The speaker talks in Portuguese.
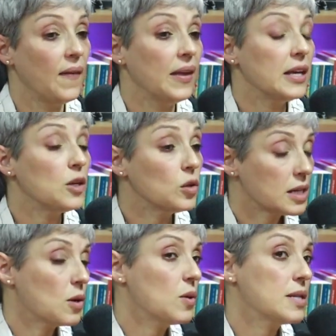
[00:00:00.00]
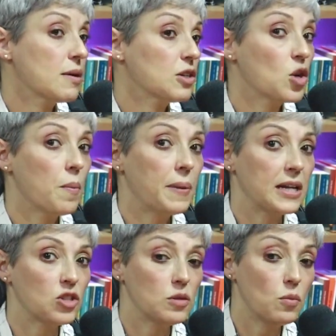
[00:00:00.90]
E outra coisa que eu acho que eu
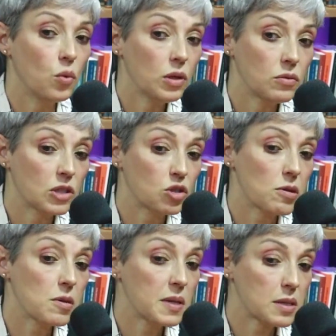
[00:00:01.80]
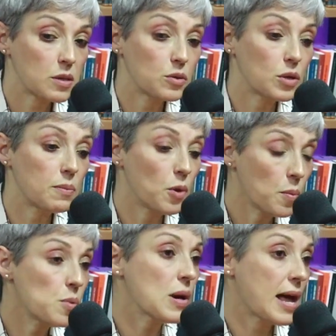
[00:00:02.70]
aprendi muito, eu acho que eu sou uma escritora
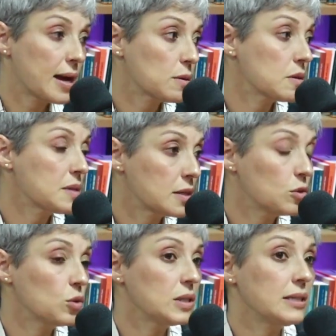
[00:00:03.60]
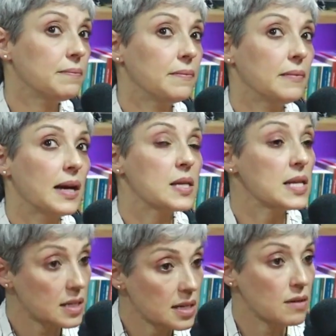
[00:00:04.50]
popular, eu sou uma escritora
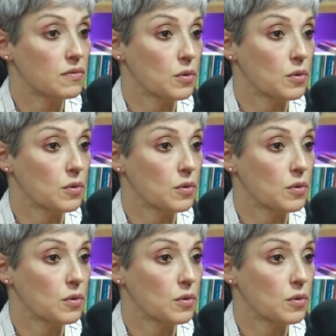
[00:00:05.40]
acessível.